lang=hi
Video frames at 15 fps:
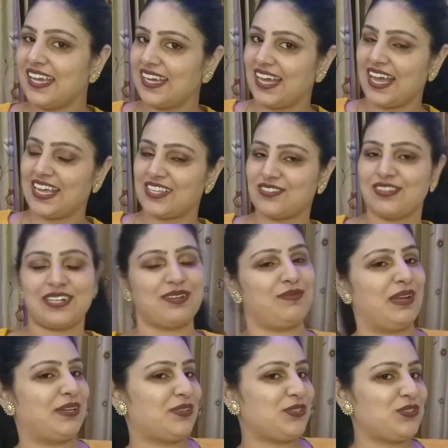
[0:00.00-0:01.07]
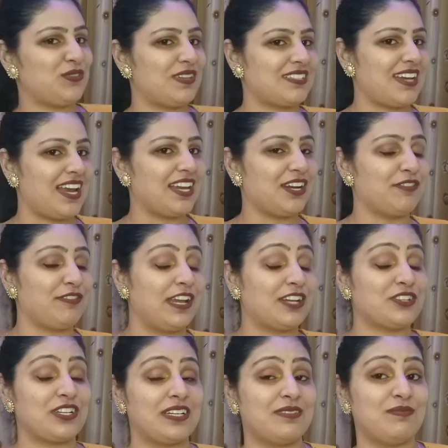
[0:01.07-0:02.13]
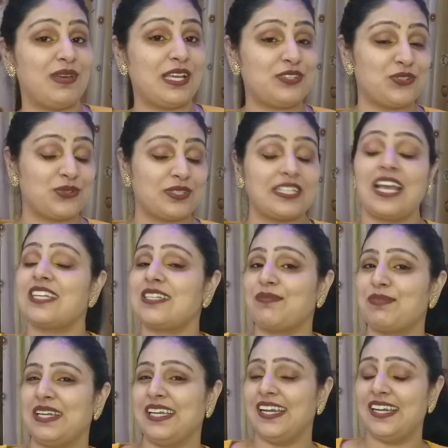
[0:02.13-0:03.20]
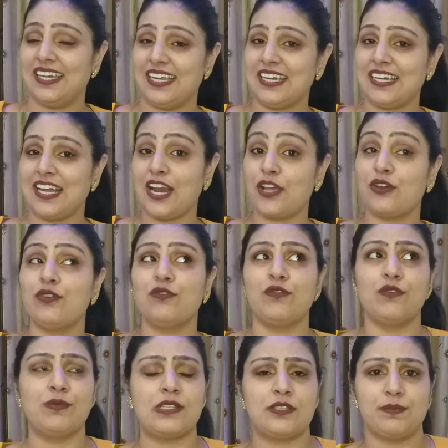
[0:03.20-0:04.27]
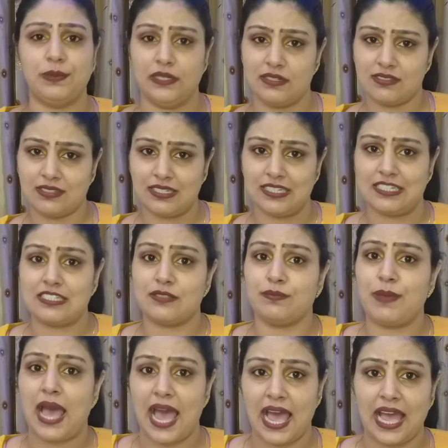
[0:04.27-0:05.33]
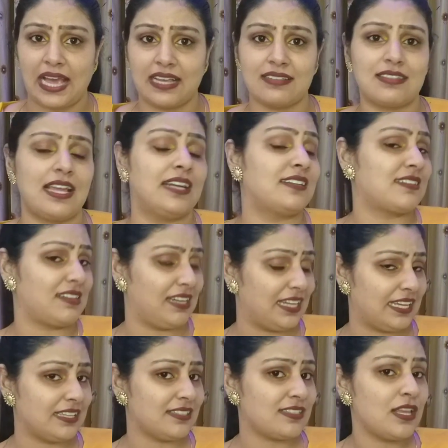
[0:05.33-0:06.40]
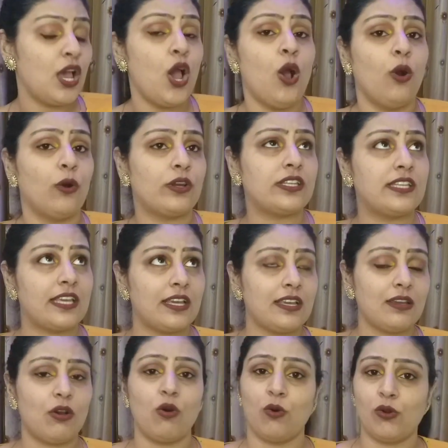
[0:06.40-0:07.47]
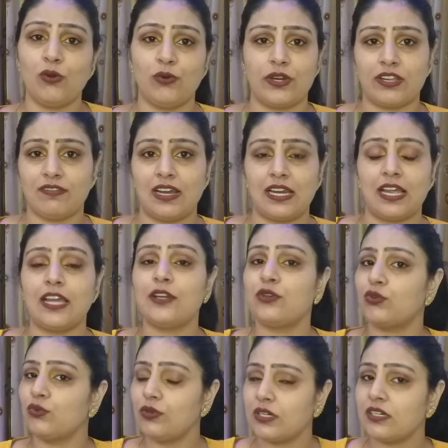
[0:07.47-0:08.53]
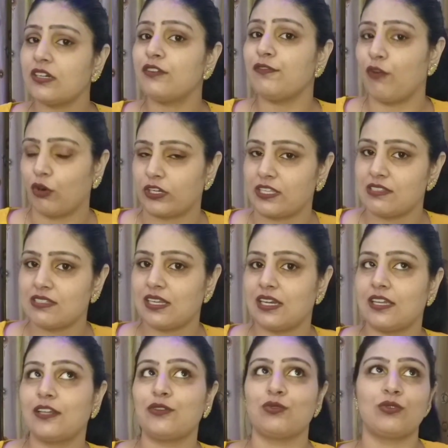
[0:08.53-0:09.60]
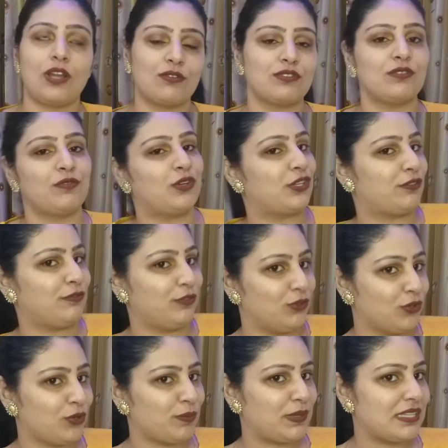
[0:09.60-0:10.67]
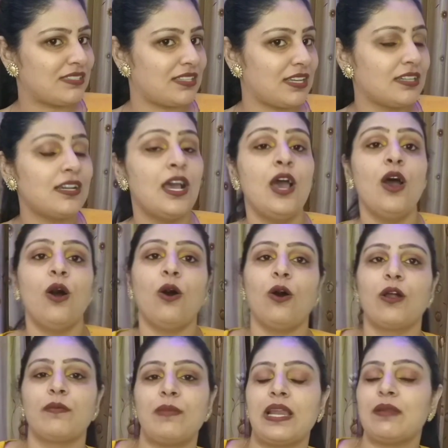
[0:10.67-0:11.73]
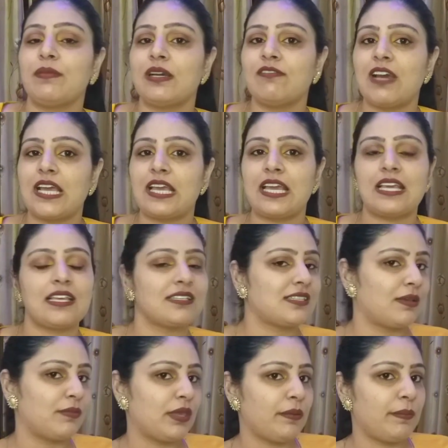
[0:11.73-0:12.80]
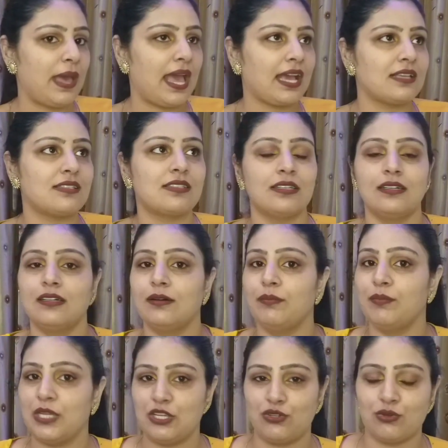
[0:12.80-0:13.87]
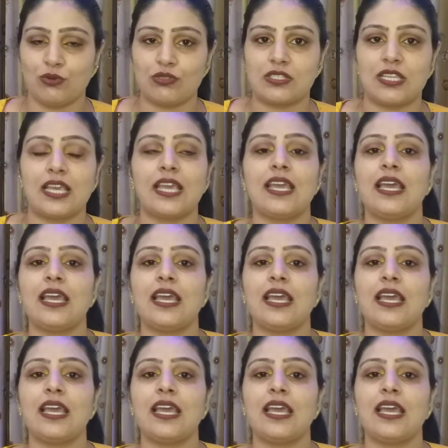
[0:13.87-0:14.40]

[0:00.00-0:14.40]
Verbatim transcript: गाइस वेलकम बैक टू जोवर स्टाइलिंग एंड फैशन मैं ज्योति आज आपके लिए लेकर आई हूँ वुमेंस पर्सेस बैग्स एंड स्लिंग्स और ये होल होने वाला है 240 से लेके 2044 रुपीस तक और मैंने मंगवाए हैं ये सभी बैग्स मीशो से